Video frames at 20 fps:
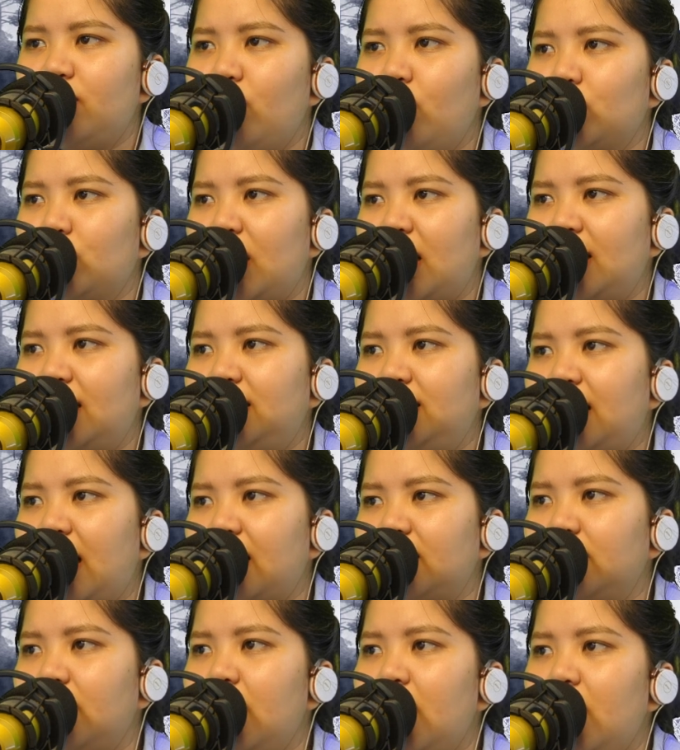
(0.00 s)
một tòa linh
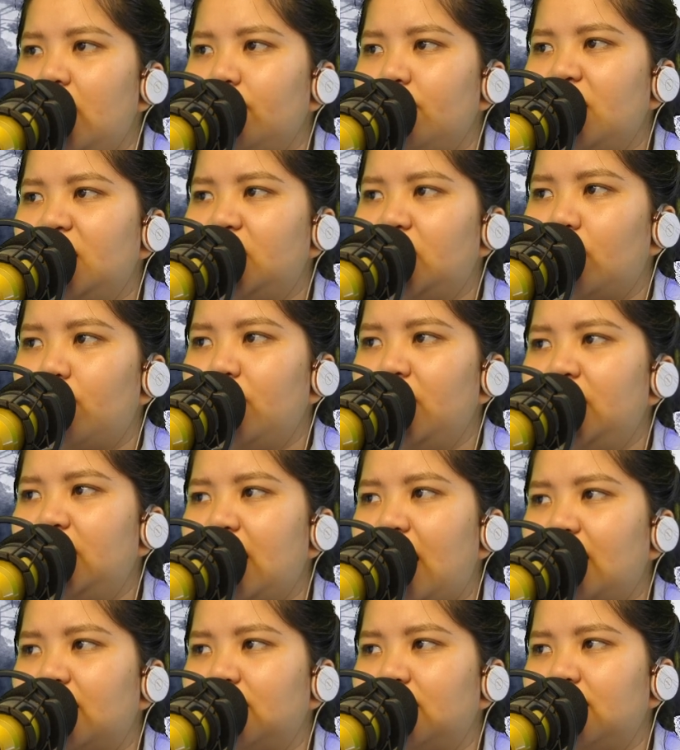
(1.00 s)
tàng, bên trong bí
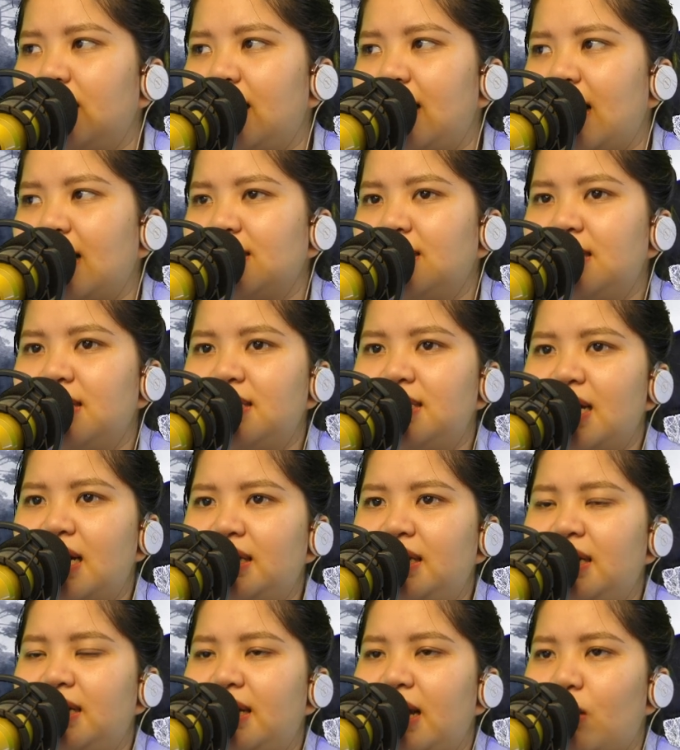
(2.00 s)
tàng đã đản sinh
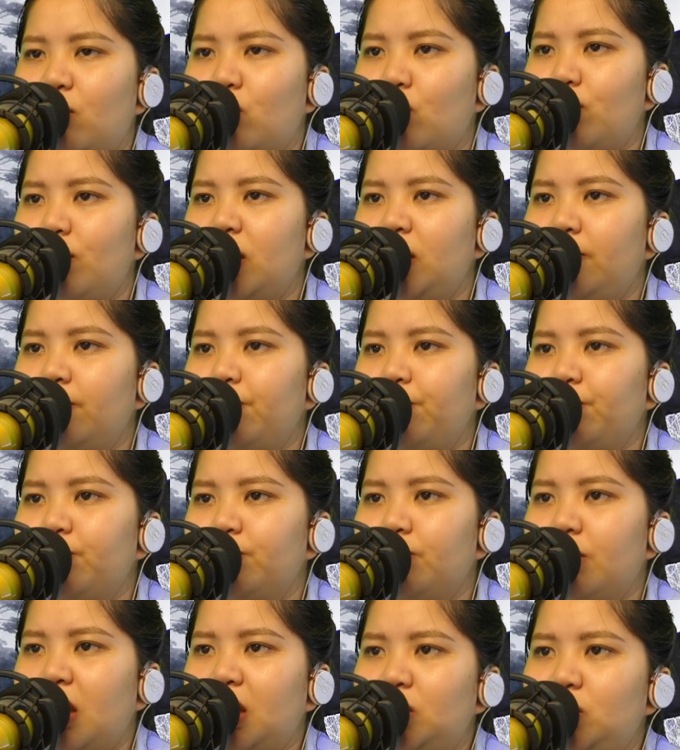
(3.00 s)
ra thiên đạo của mình.
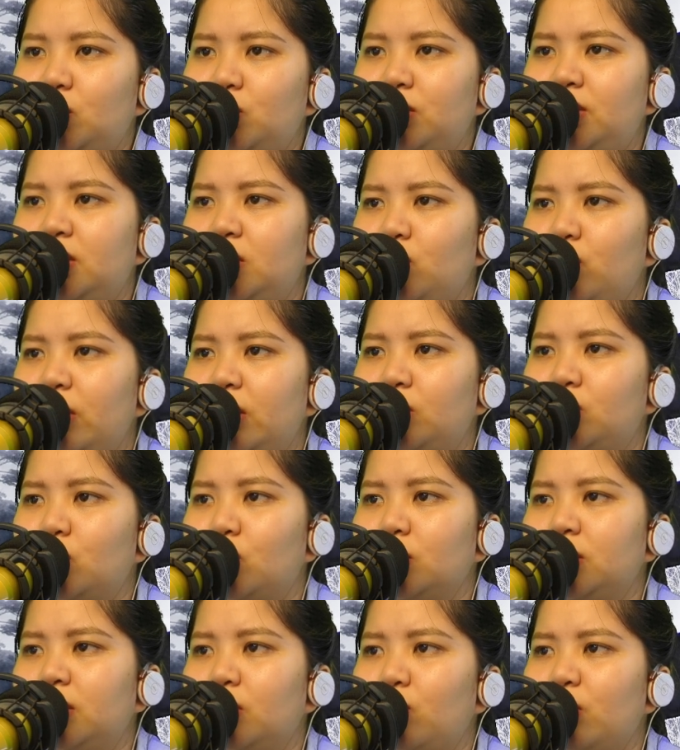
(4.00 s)
Mặc dù dưới nguyên
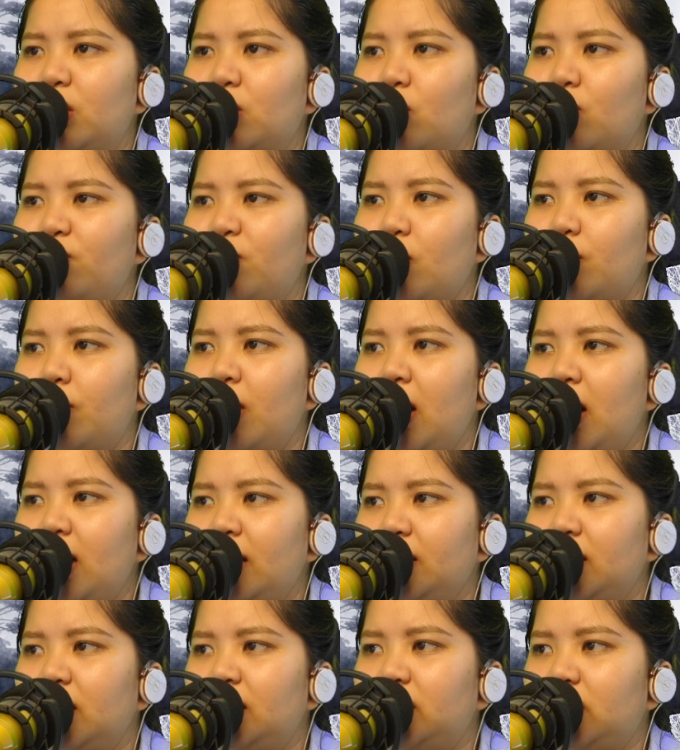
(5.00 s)
rủa tử nguyệt khôi phục,
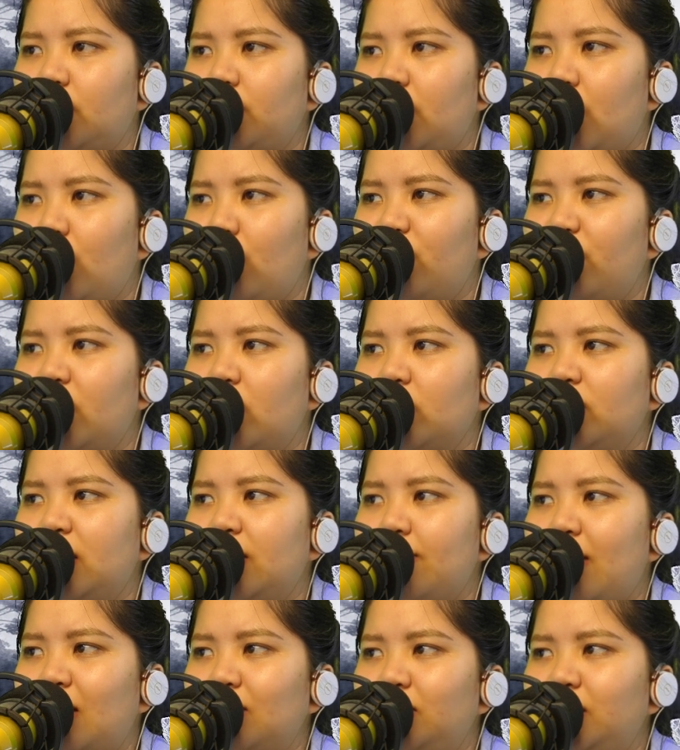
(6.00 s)
nhưng trong đầu vẫn có
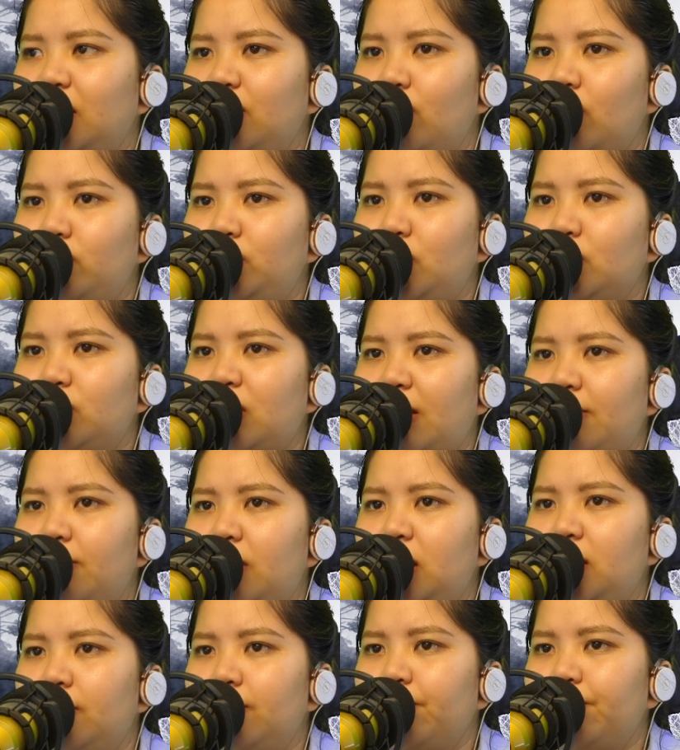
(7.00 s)
thể bảo trì một chút thanh
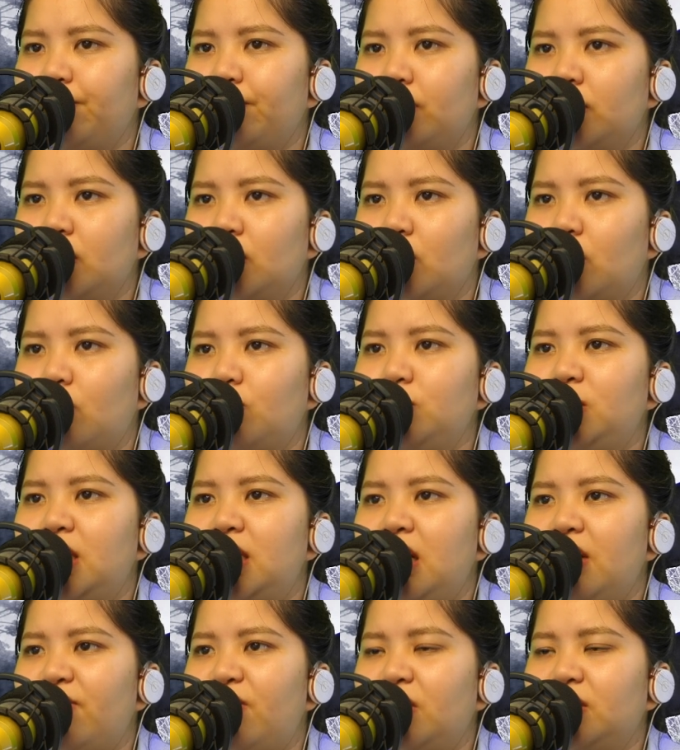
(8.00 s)
minh. Cũng
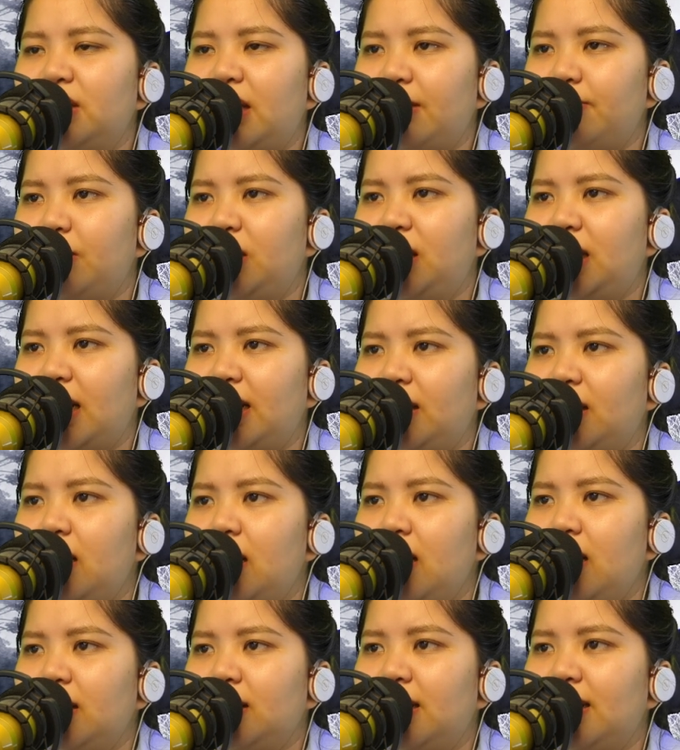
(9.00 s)
chính là phần thanh minh này
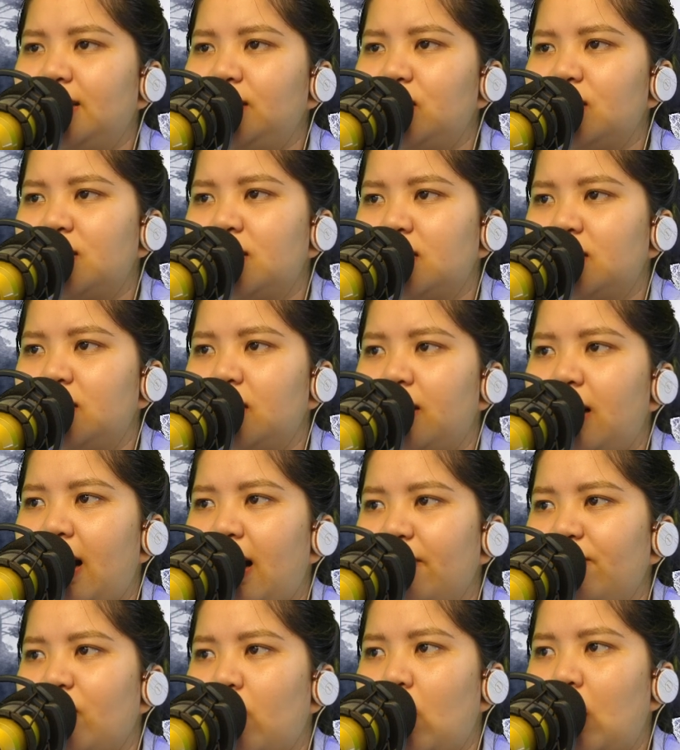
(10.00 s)
khiến cho sự sợ
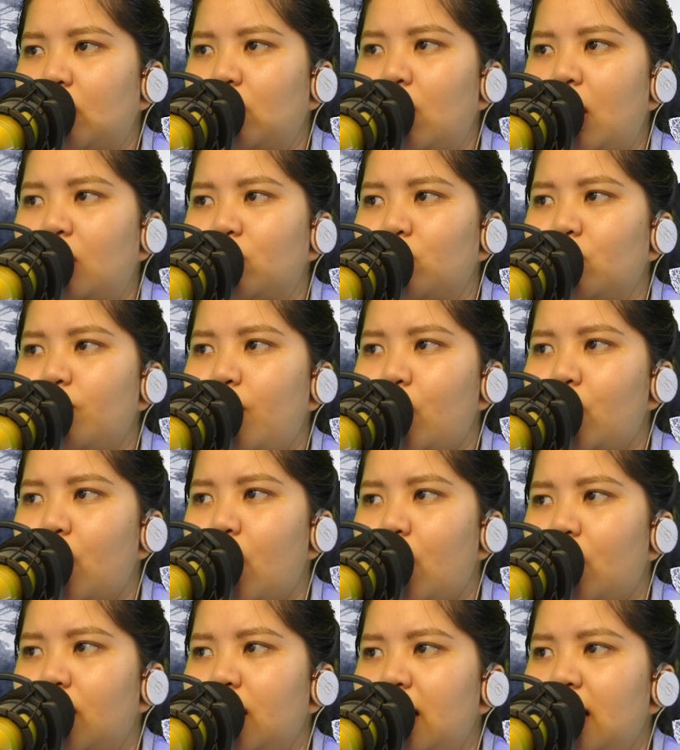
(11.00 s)
hãi và hoảng loạn của bọn
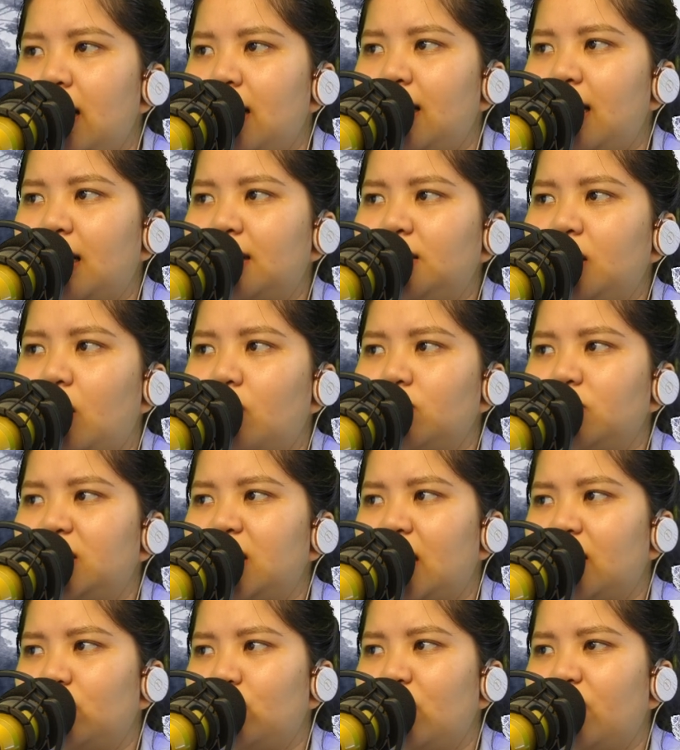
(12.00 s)
họ lắng động
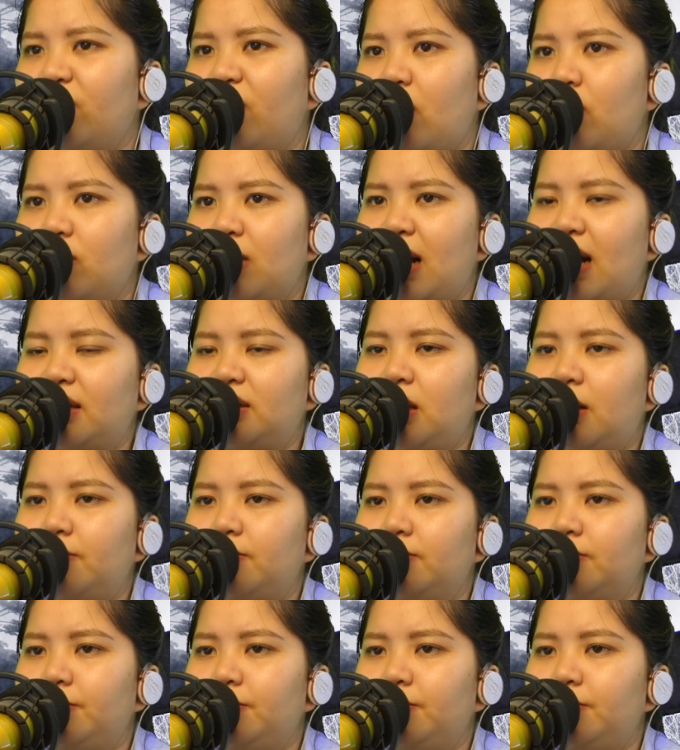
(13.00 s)
ra tuyệt vọng càng đậm.